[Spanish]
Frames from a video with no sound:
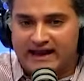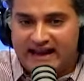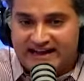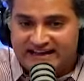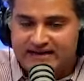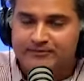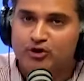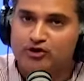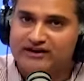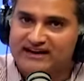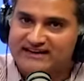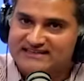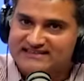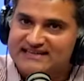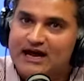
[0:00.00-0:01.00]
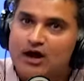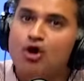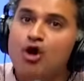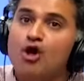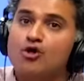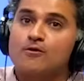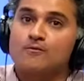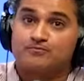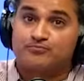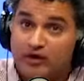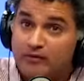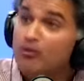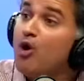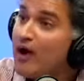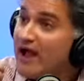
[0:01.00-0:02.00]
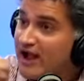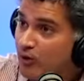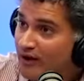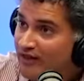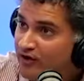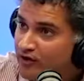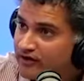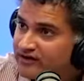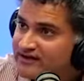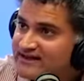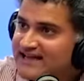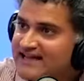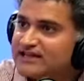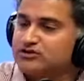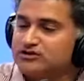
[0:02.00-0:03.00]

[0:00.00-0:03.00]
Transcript: el crimen organizado, tomó Ecuador. Entonces